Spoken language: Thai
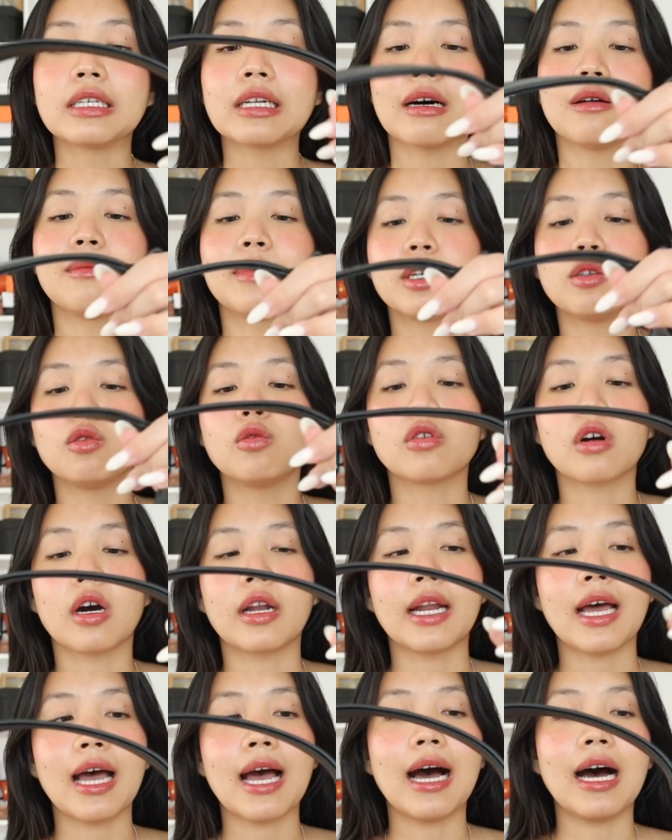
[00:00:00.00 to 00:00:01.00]
เรามาดูก่อน
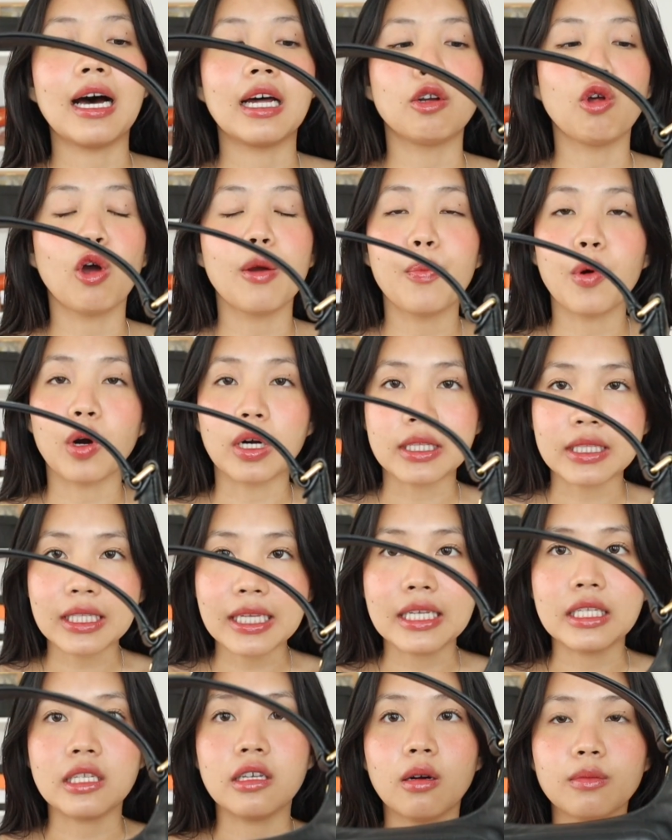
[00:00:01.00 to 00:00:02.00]
นะคะ โดยปก
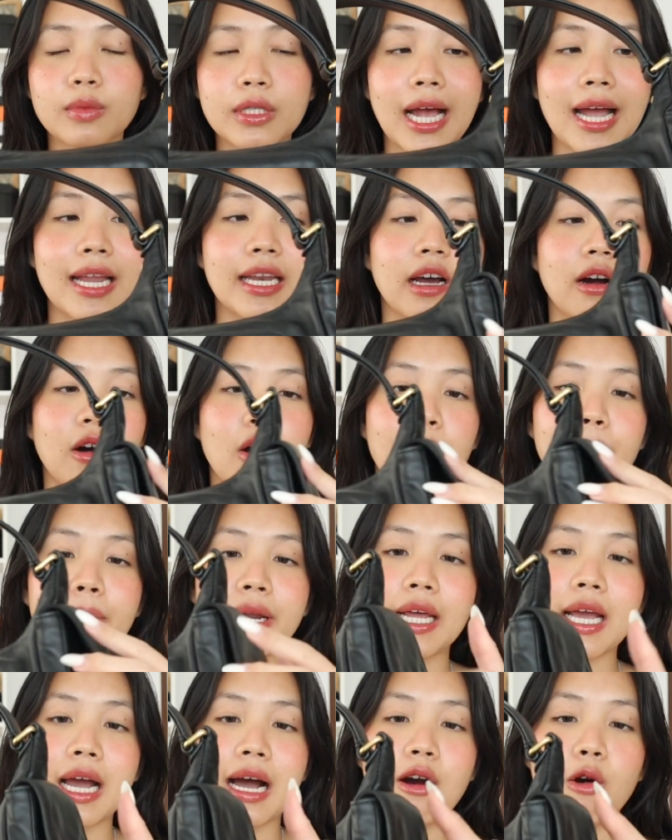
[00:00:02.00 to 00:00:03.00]
ติที่ออมใช้เนี่ยออมไม่
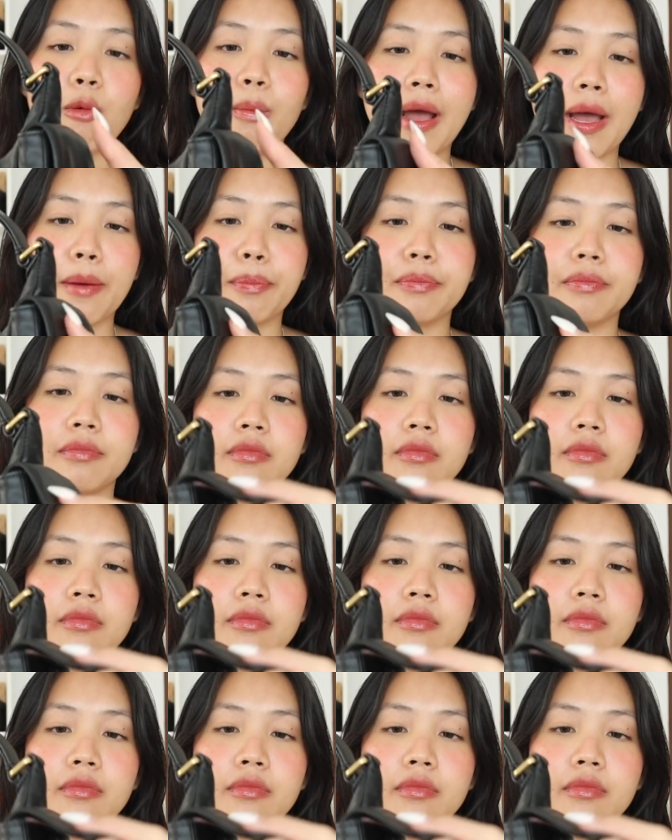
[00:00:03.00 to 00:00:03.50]
ได้เอาแบบ